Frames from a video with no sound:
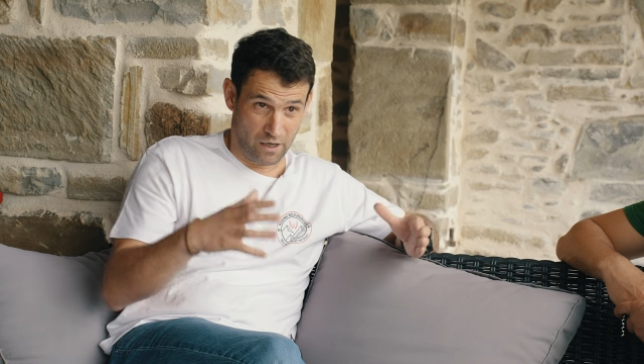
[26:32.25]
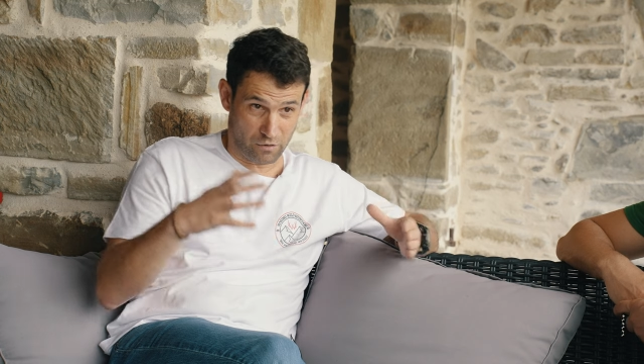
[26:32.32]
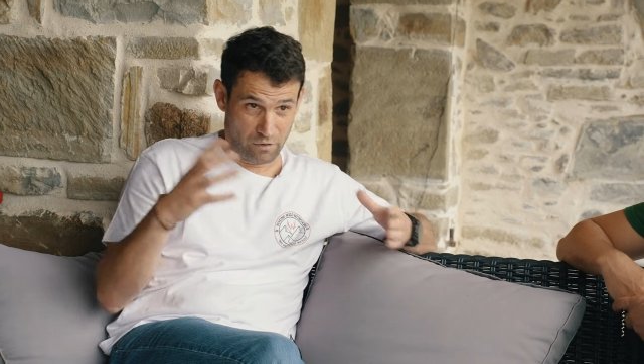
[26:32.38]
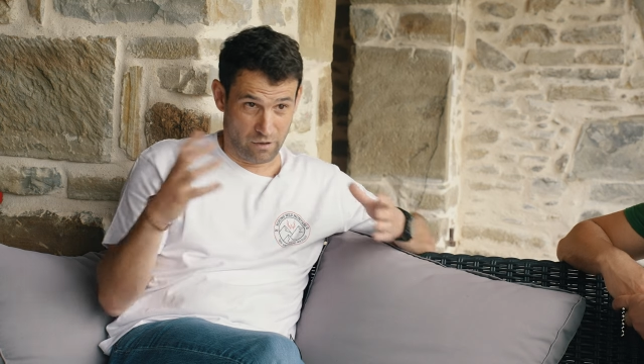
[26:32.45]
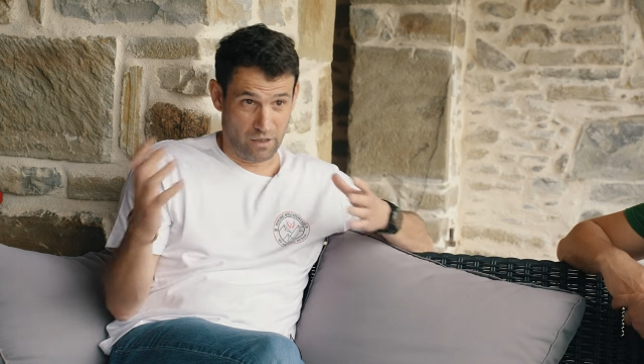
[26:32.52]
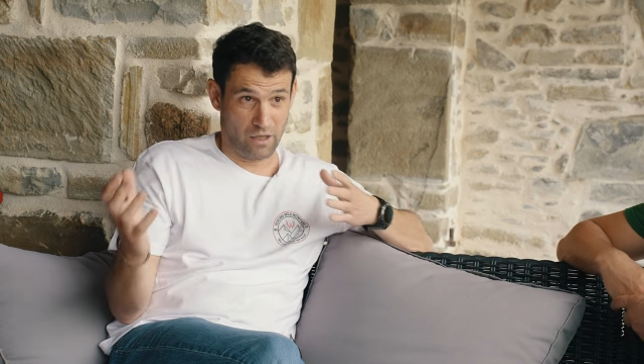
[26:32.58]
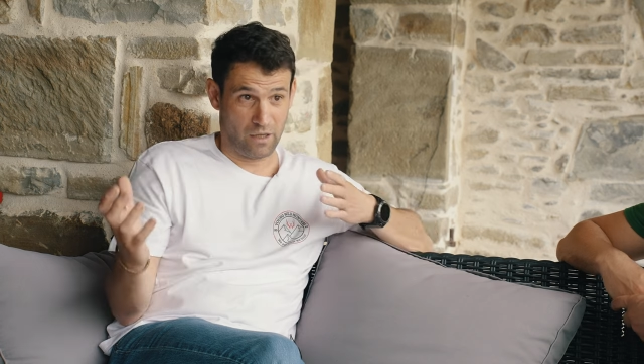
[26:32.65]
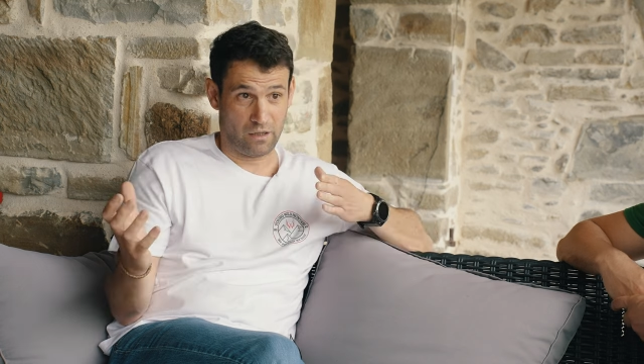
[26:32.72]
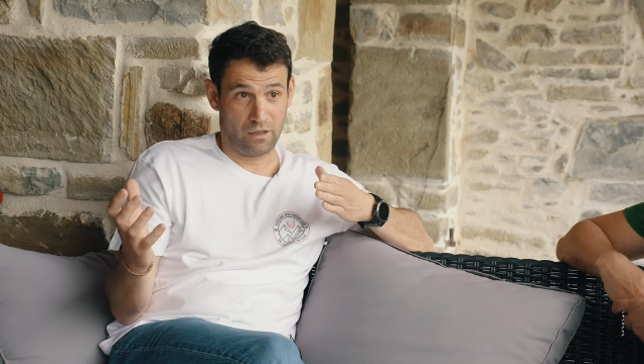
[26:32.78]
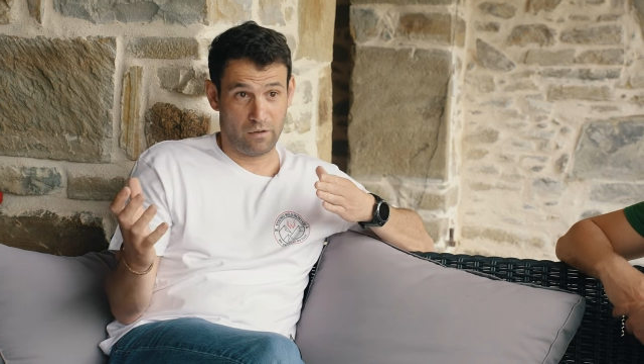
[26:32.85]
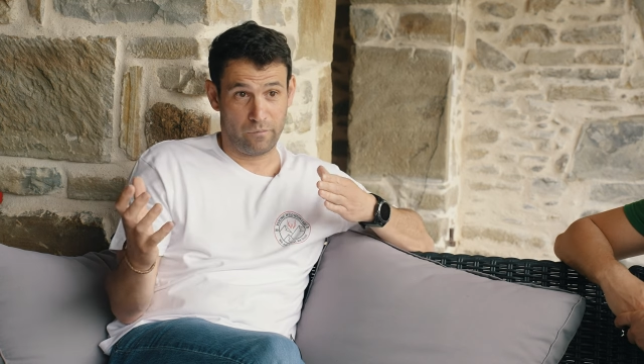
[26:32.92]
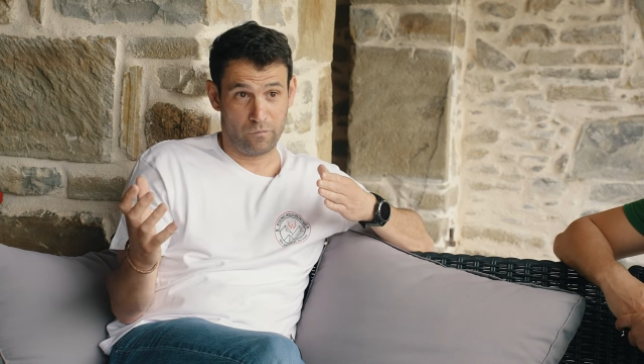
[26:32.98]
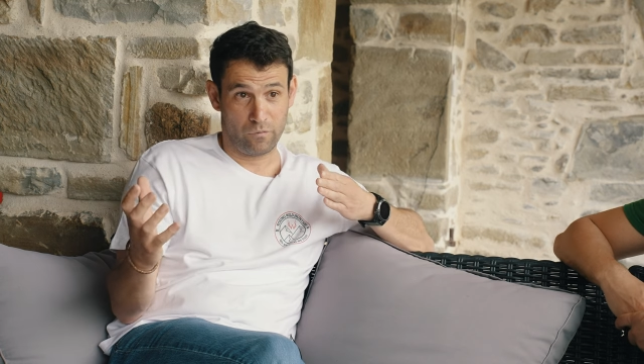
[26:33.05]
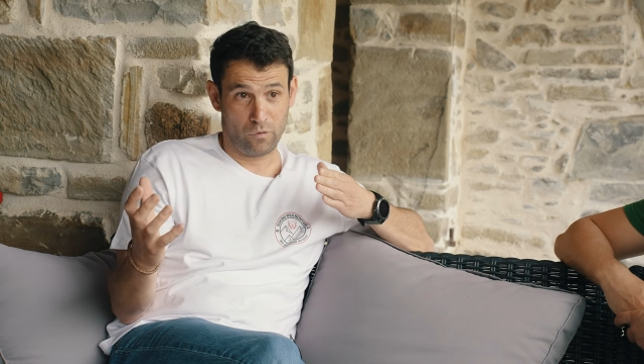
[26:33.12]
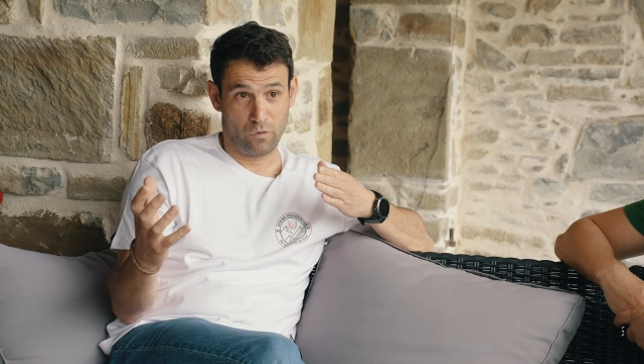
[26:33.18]
sociedad
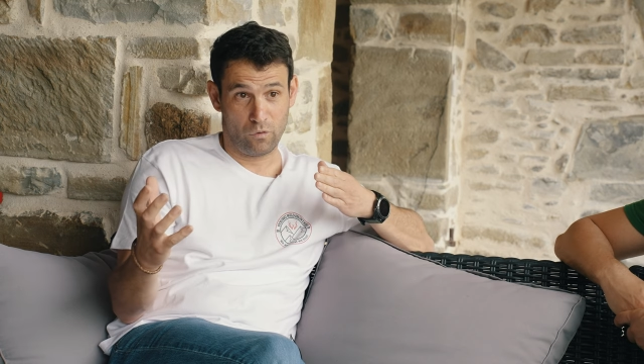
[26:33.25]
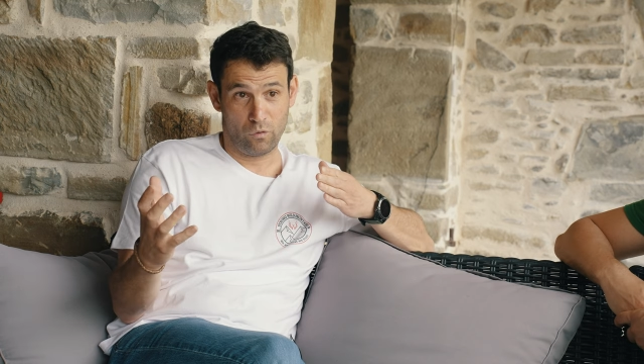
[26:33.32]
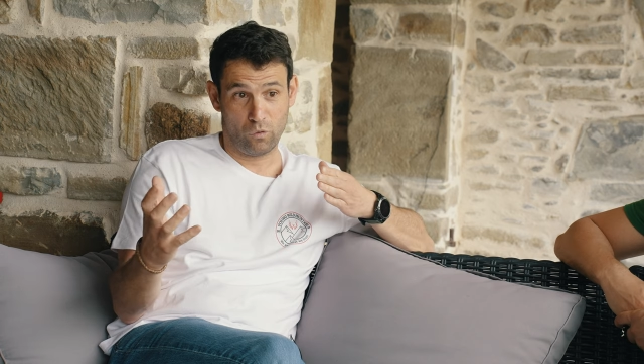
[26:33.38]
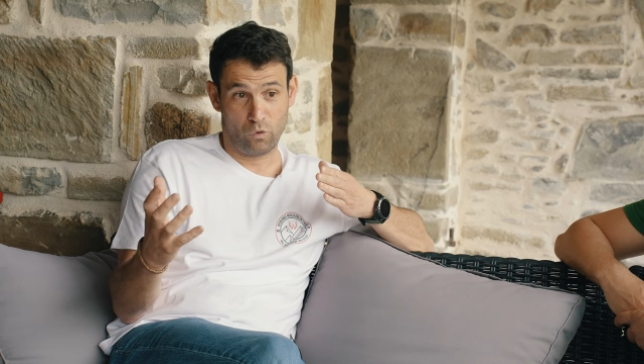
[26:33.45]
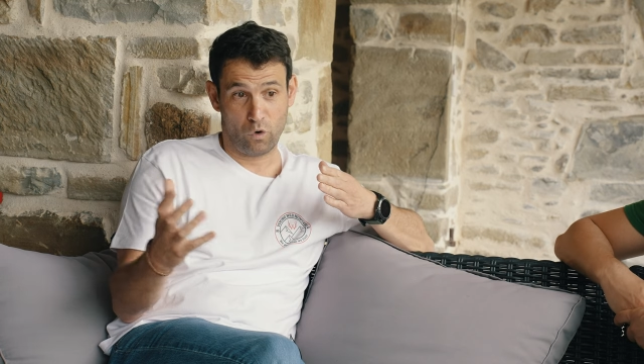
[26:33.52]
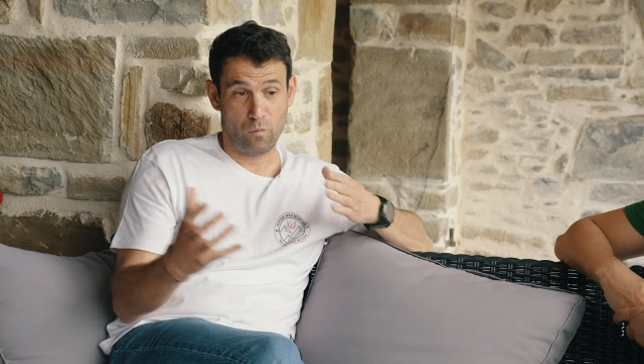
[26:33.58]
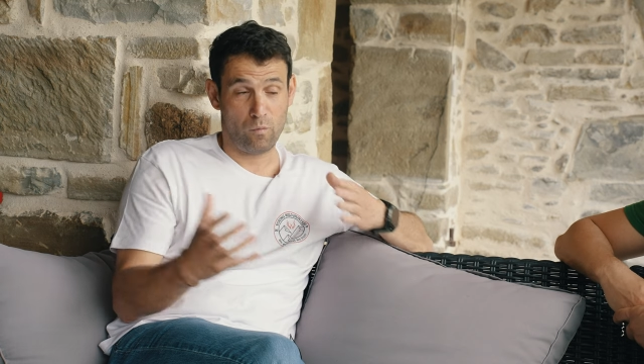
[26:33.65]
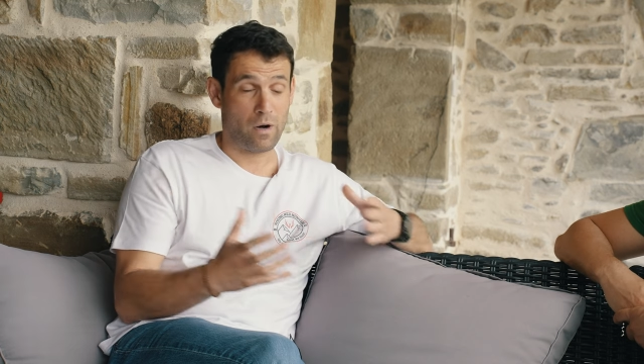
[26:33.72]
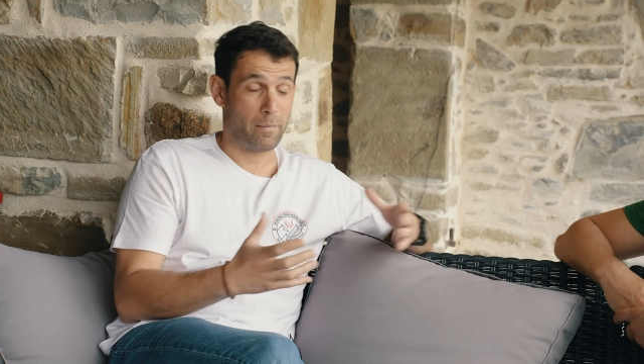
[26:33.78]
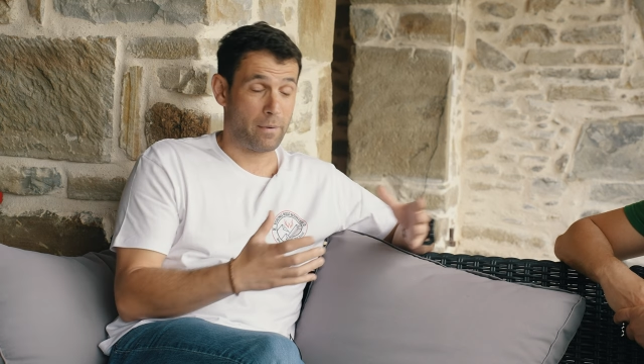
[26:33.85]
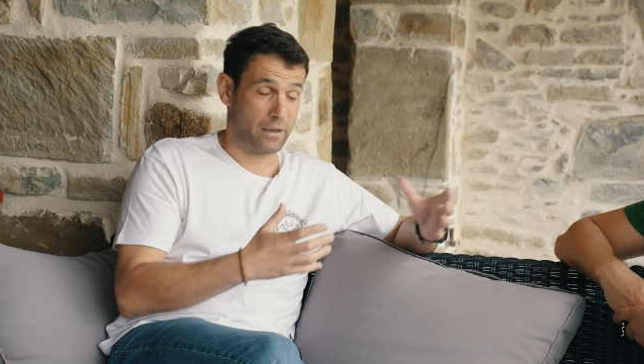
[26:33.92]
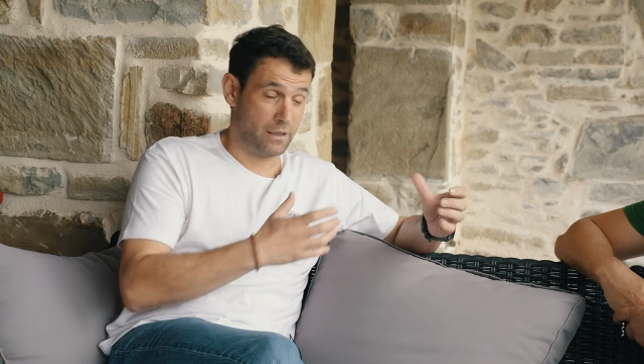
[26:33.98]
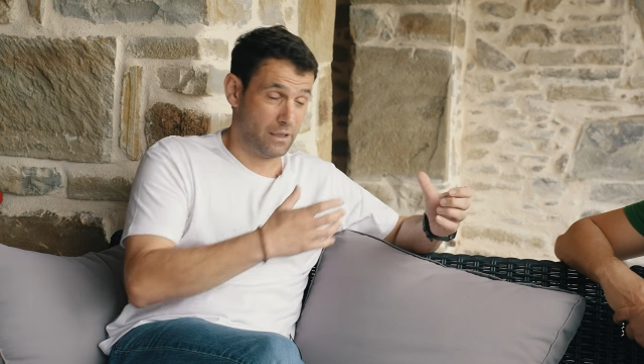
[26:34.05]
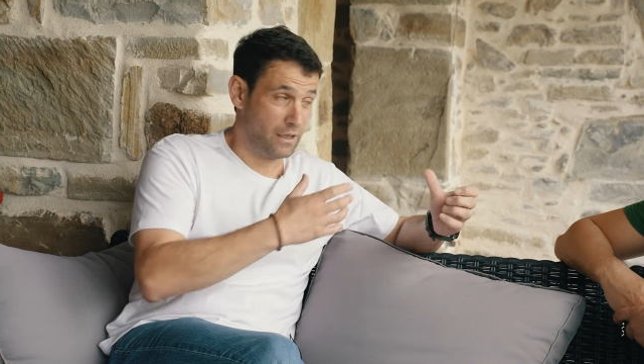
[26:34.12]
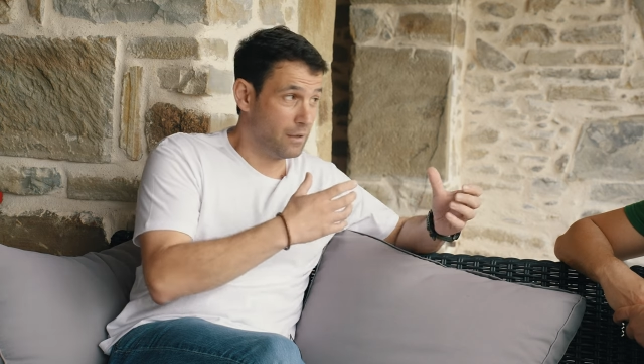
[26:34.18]
cómo la
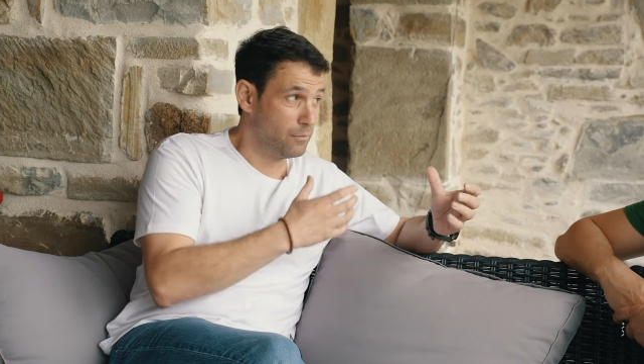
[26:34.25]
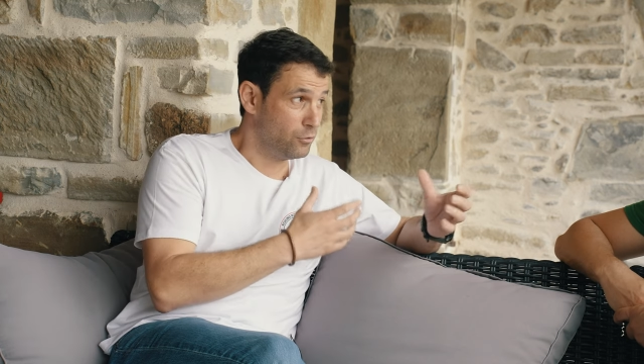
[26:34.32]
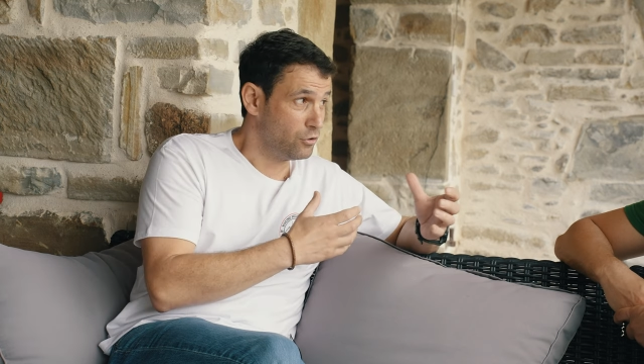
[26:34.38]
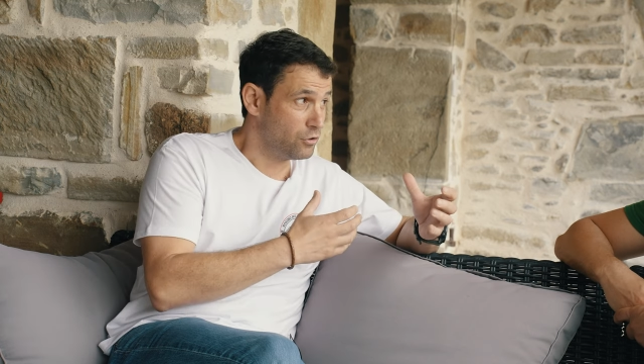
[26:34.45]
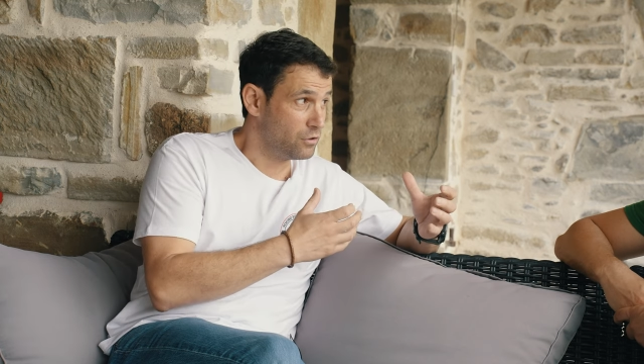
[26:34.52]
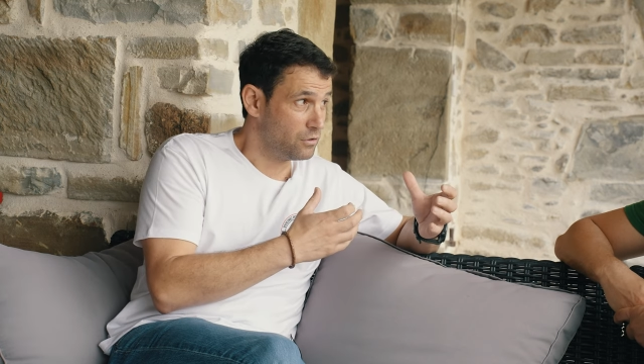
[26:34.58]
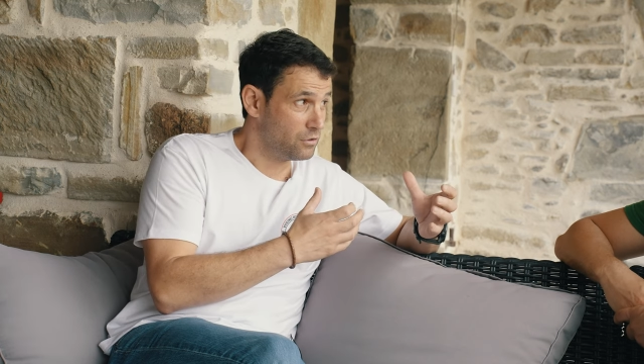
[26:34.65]
practicamos,